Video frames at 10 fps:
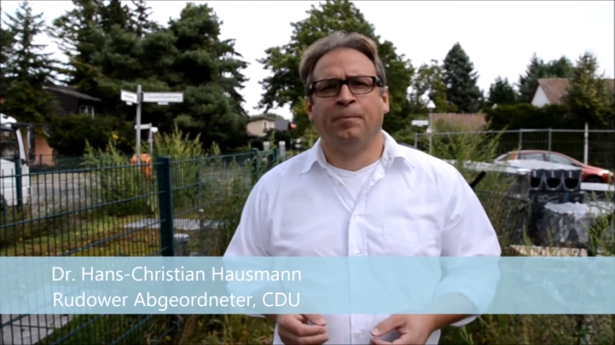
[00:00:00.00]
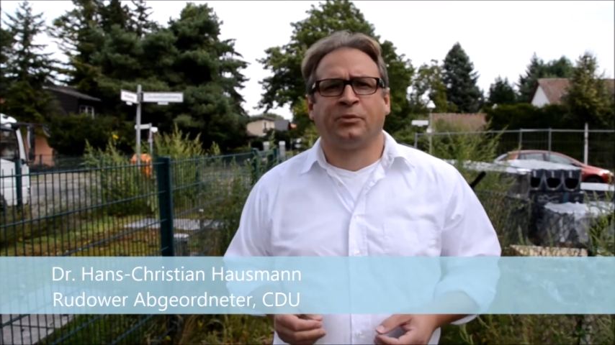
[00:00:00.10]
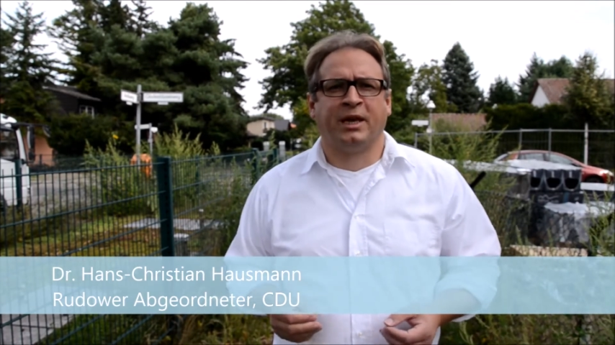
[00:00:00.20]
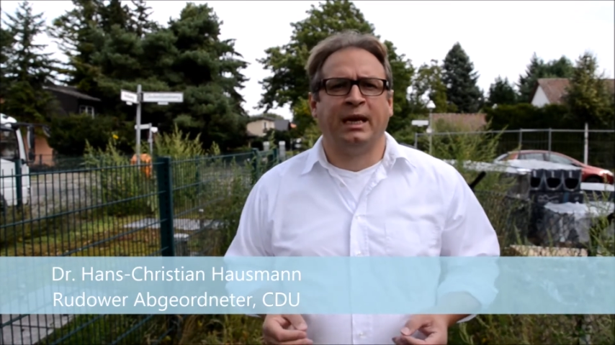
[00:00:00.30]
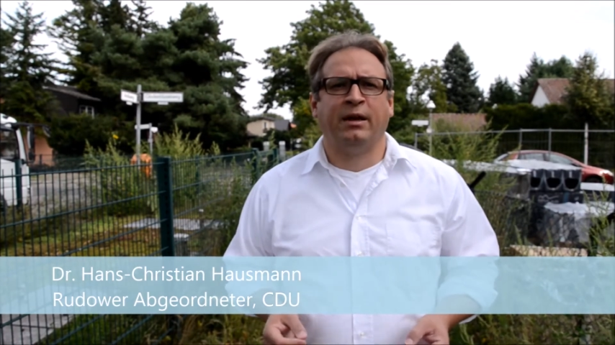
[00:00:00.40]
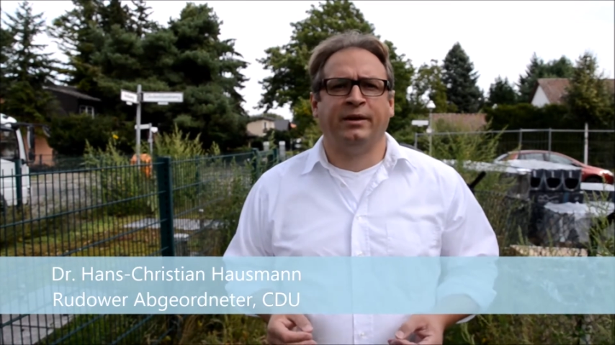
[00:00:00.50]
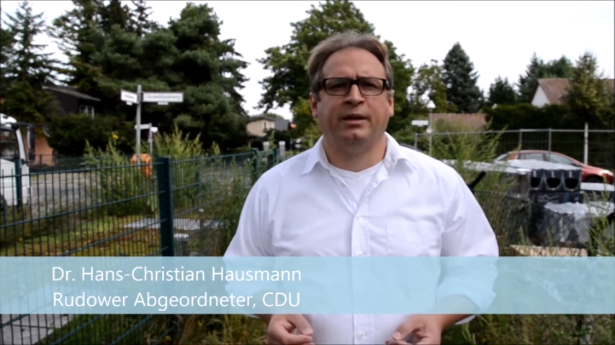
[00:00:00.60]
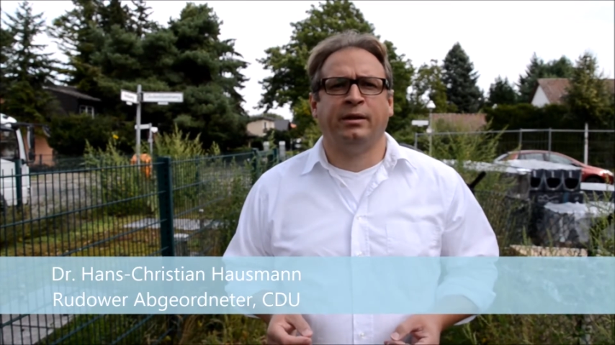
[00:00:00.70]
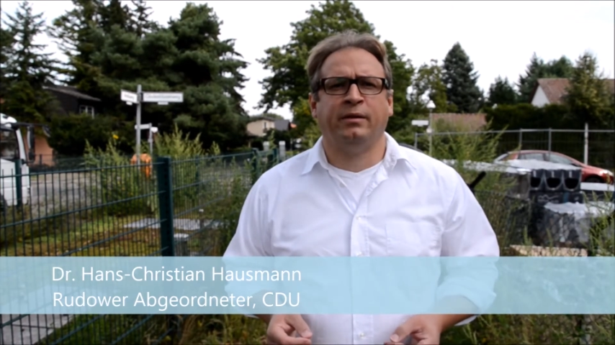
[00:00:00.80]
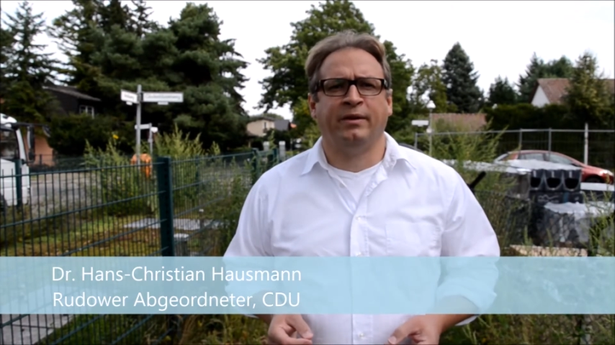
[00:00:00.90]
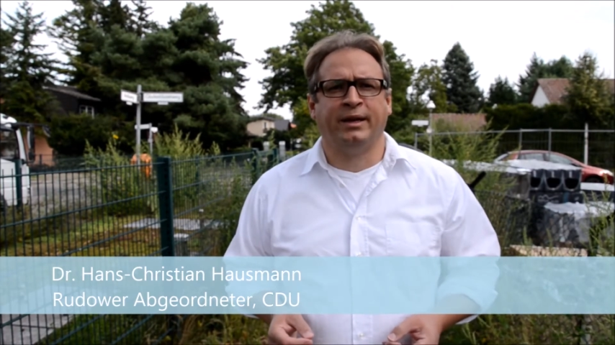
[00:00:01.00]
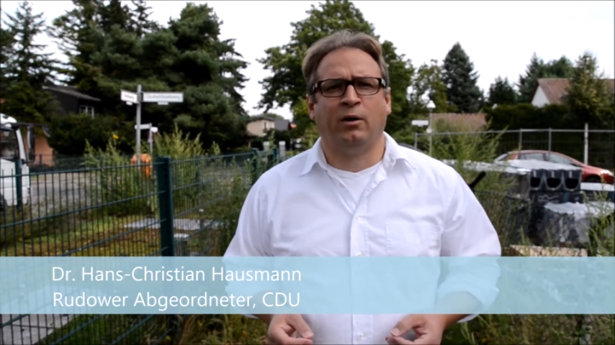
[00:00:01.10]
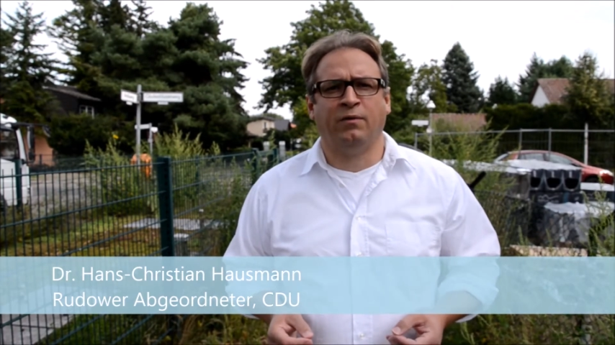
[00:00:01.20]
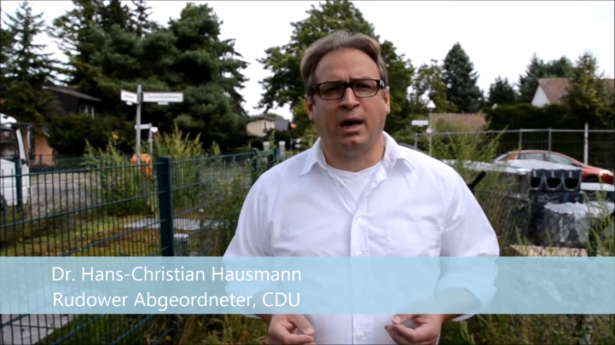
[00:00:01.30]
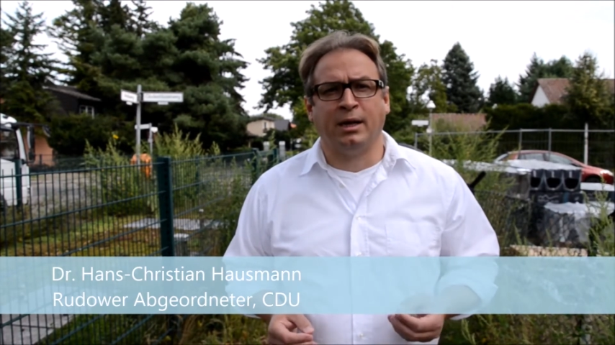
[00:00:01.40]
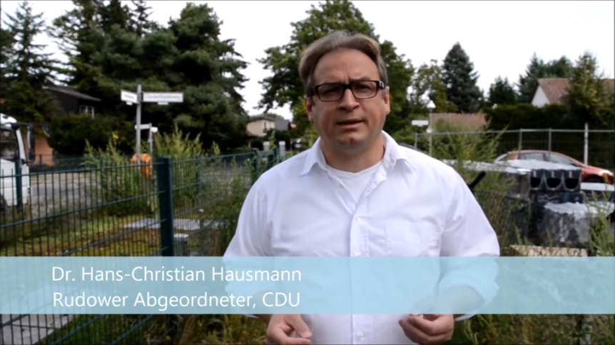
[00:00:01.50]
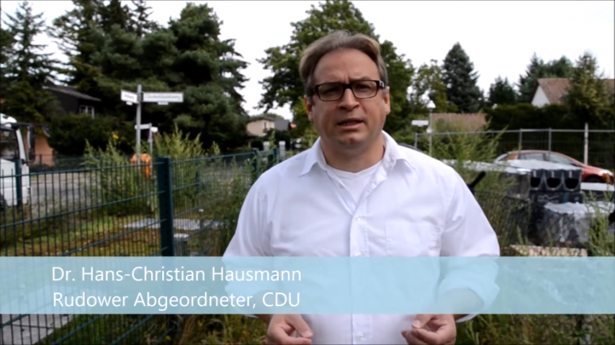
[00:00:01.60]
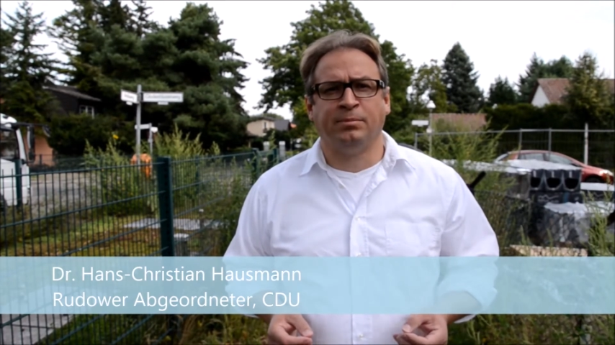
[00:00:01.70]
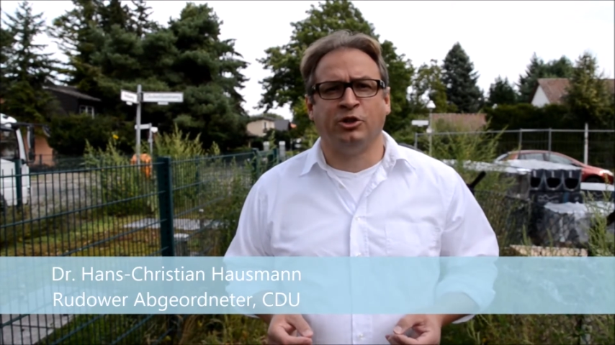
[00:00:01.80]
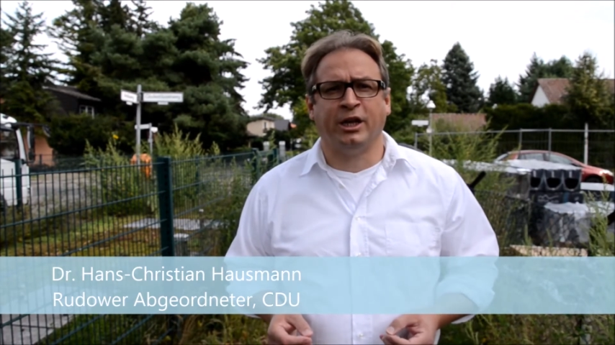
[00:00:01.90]
Kellerwände werden auf lange
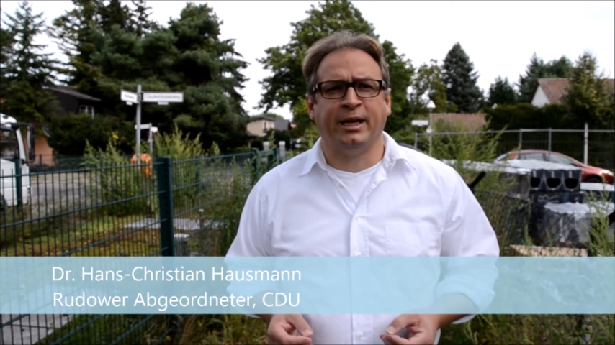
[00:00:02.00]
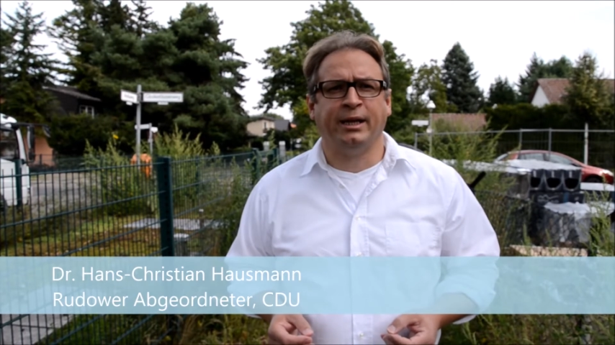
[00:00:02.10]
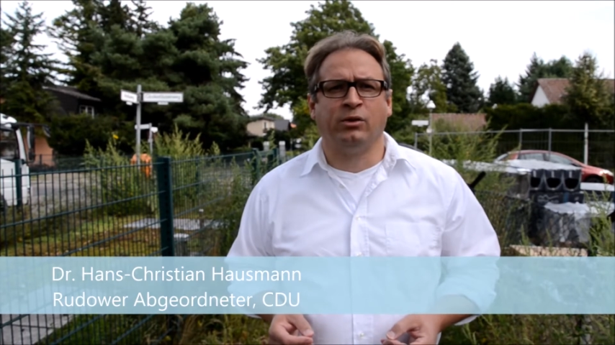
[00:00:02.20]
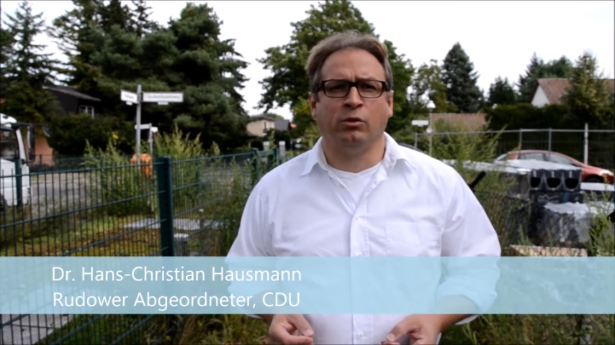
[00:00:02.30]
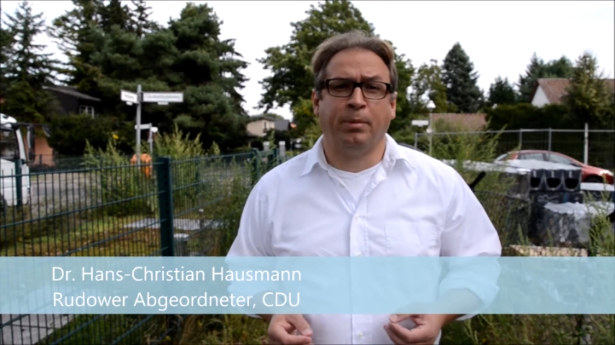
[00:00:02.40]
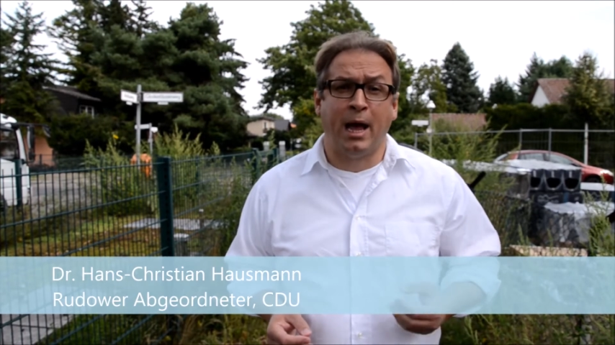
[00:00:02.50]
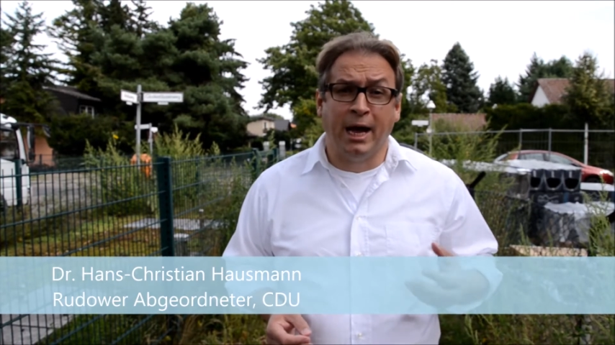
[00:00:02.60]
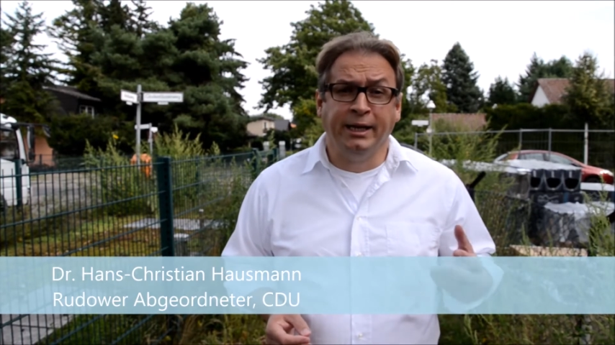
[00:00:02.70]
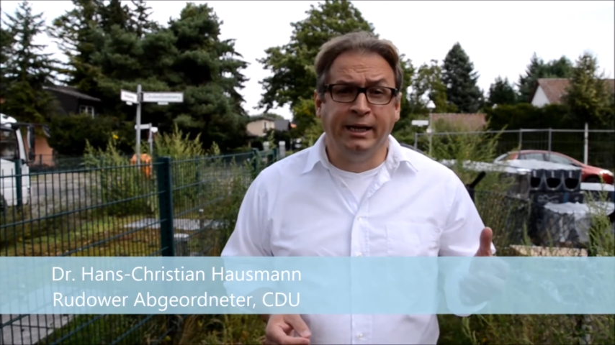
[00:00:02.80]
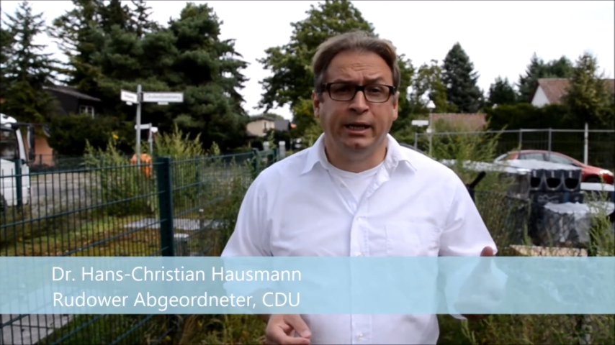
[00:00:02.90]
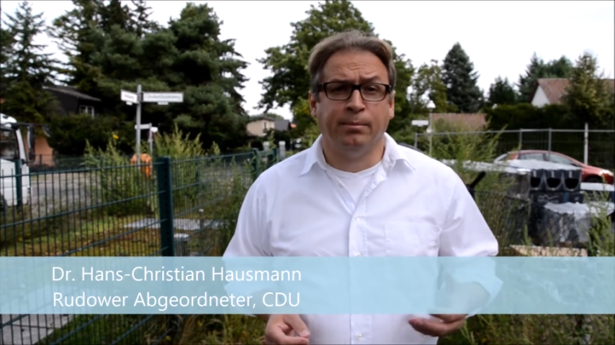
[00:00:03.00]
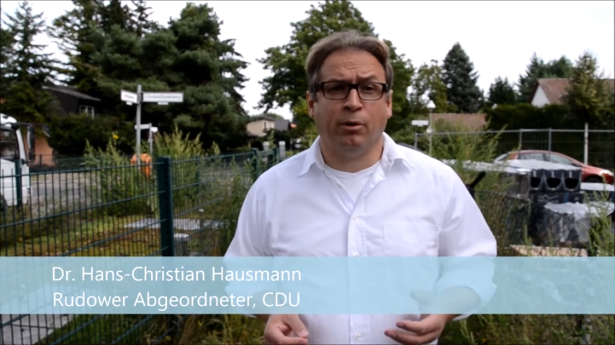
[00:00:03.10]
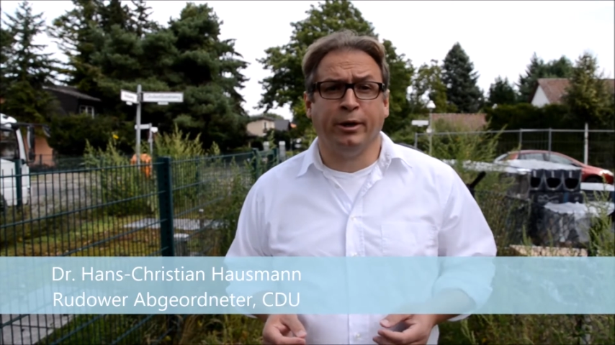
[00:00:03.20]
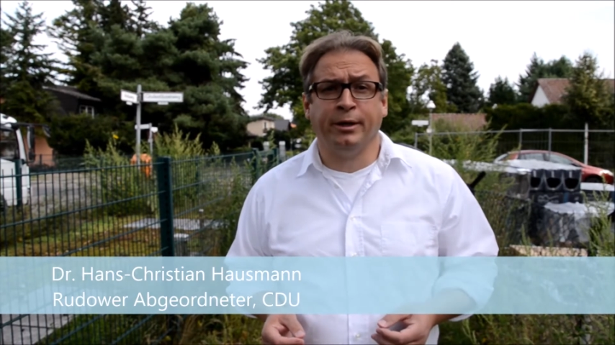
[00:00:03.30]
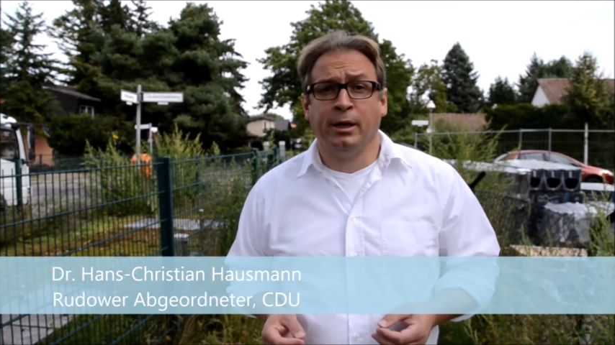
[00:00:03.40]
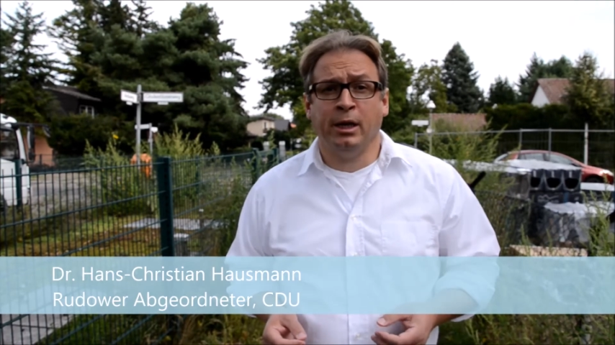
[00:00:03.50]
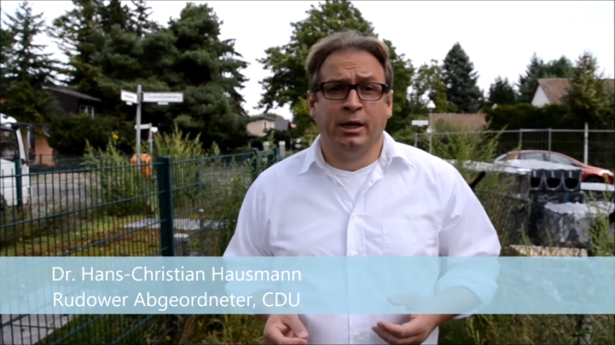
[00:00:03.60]
Sicht beschädigt und bei einigen Gebäuden